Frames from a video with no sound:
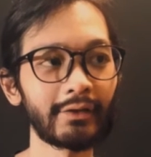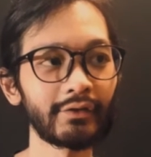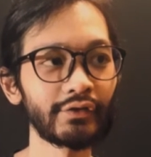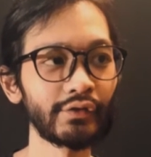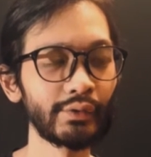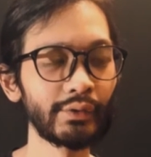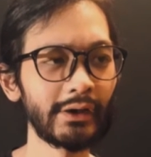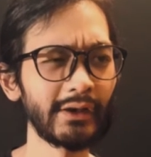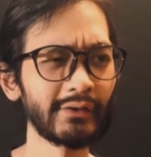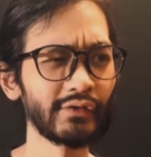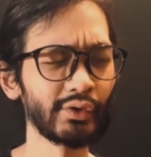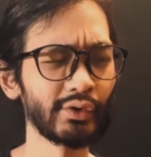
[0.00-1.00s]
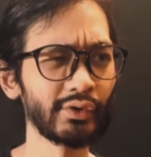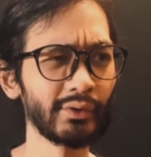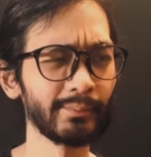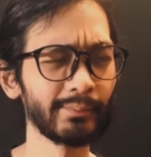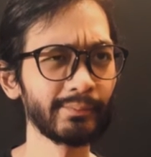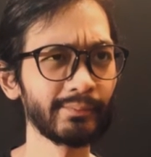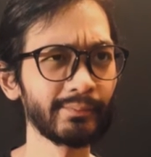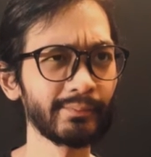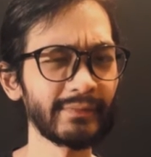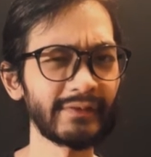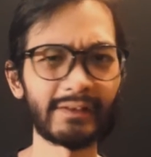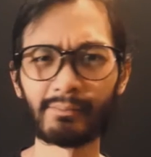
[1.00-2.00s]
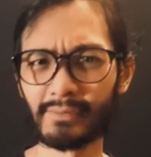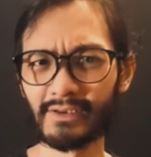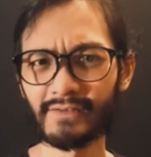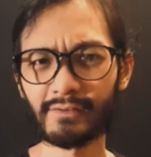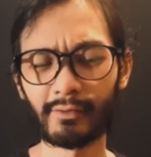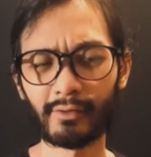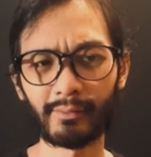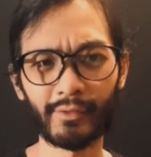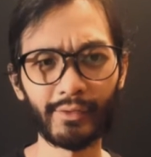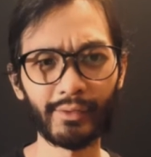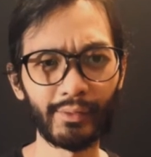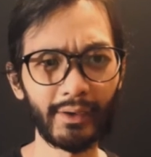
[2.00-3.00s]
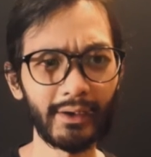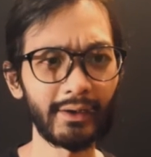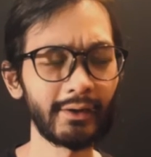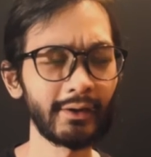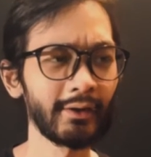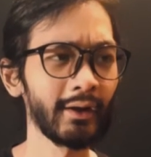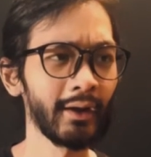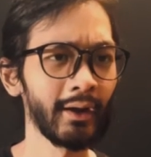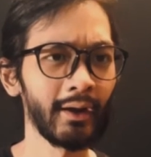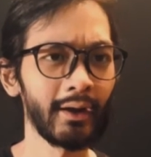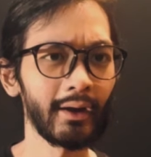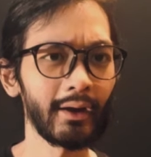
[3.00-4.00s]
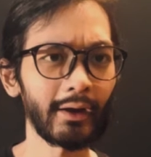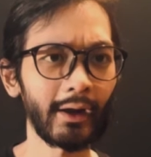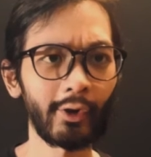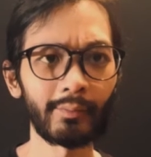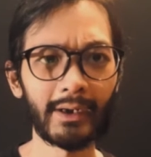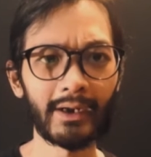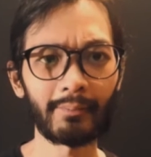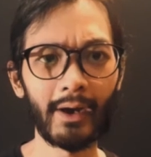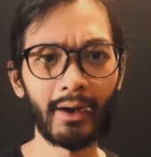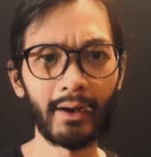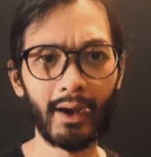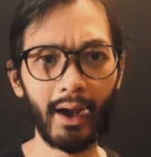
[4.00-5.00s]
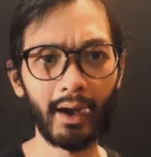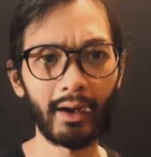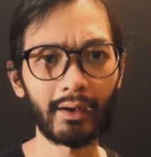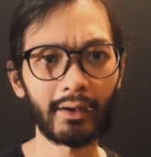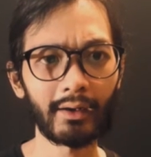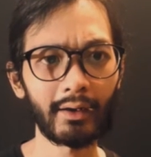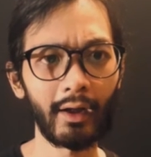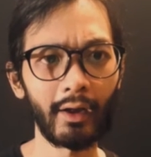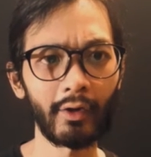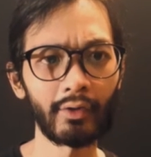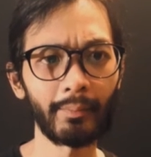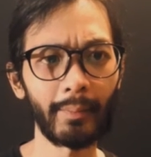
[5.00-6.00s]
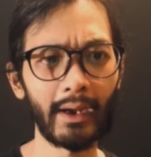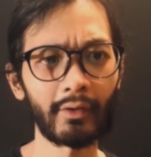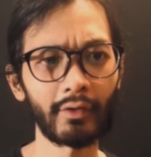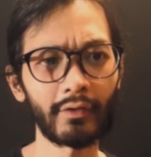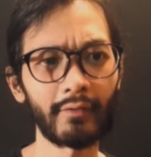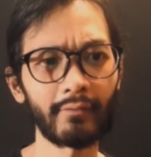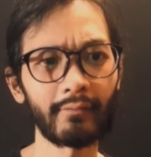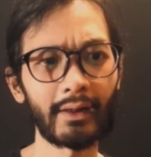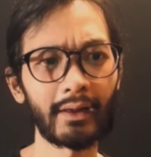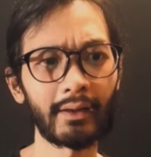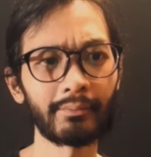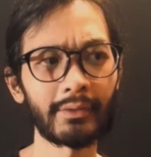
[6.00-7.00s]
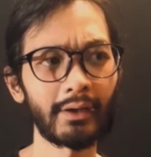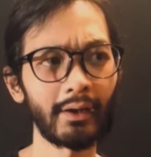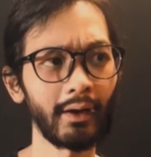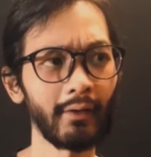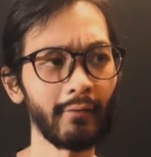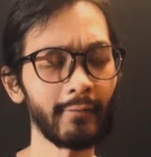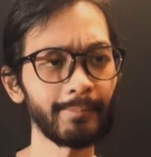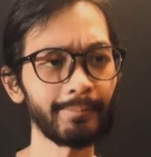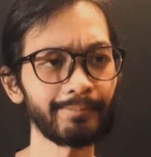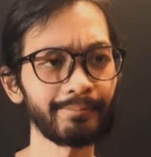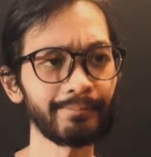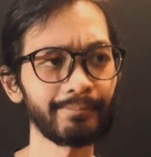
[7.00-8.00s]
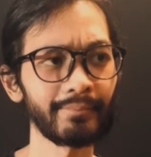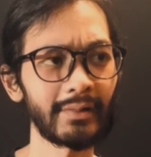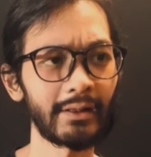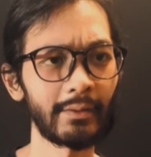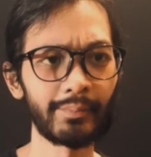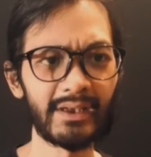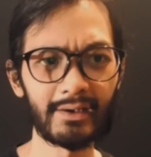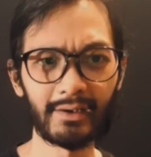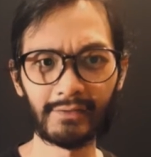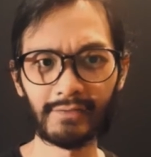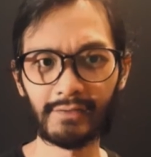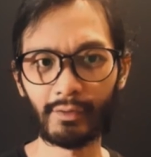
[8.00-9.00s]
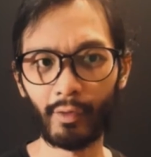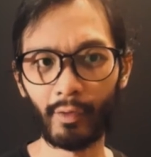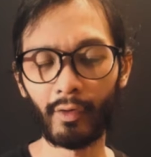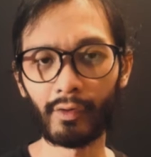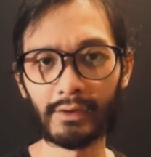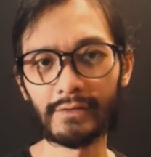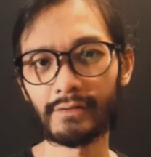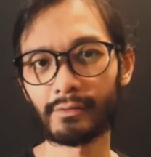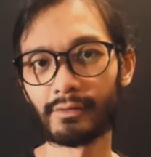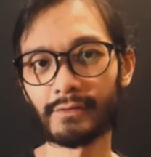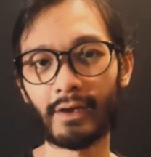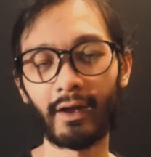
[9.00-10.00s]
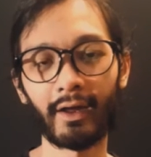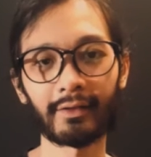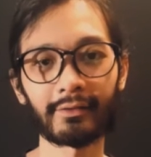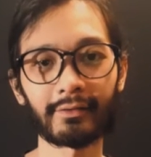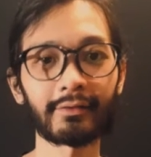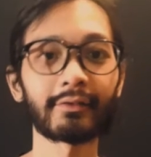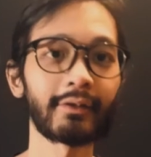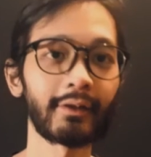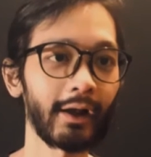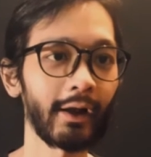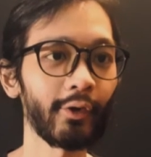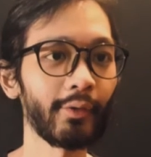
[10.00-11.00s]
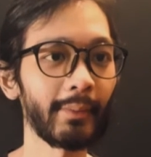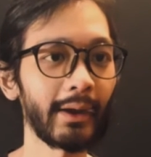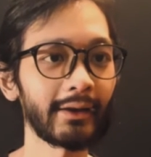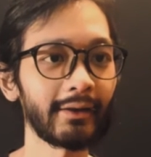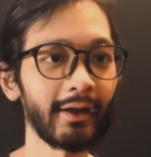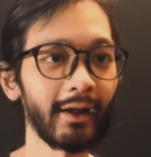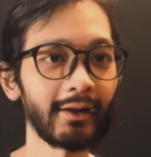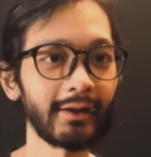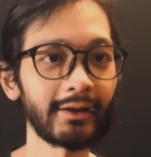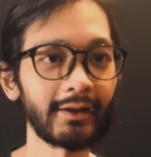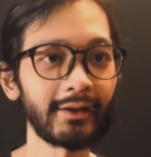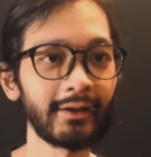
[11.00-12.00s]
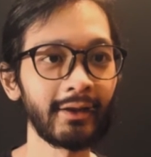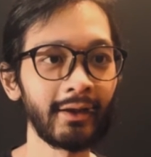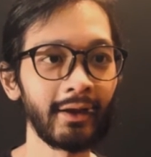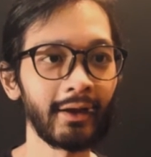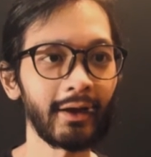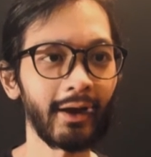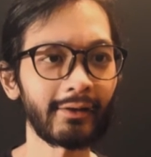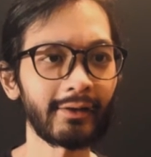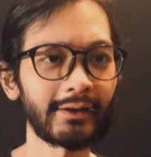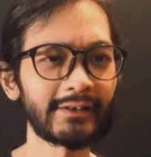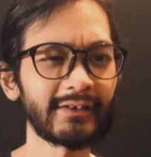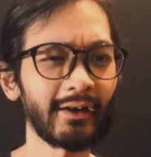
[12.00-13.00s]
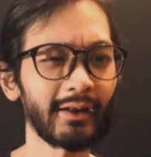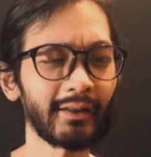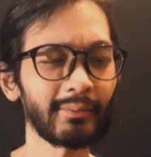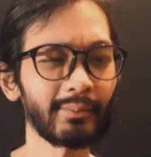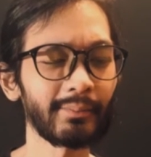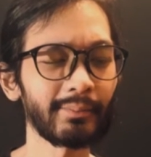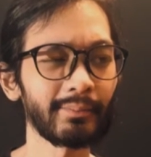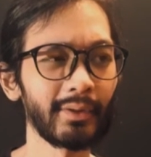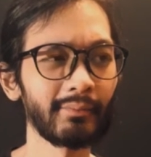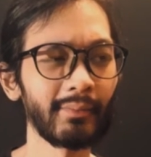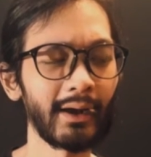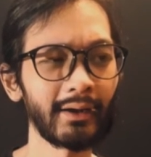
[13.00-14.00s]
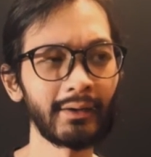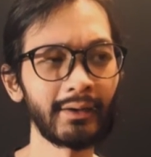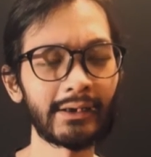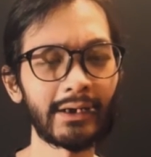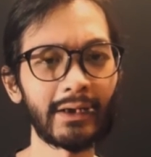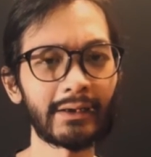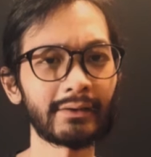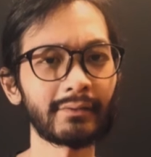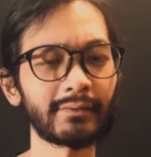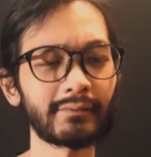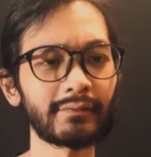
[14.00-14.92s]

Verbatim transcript: itu juga cukup seamless kalau menurut gue rekomen apa enggak kalau lu pengen nonton film yang lebih ke psikologis gue sangat rekomen hal ini karena ini sangat bermain dengan